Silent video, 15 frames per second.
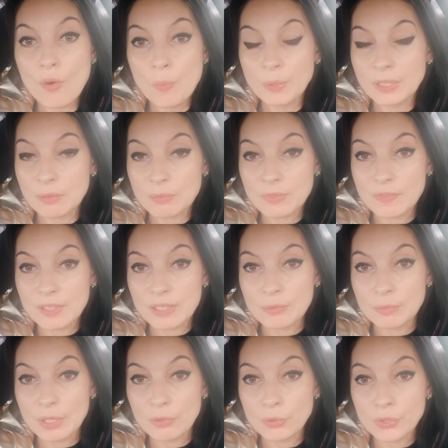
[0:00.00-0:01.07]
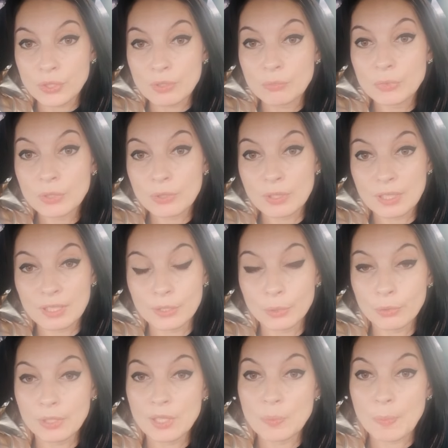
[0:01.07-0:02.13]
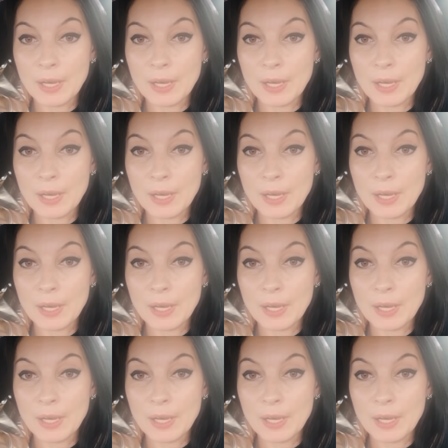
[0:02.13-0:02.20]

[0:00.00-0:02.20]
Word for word: опытом своим научил много других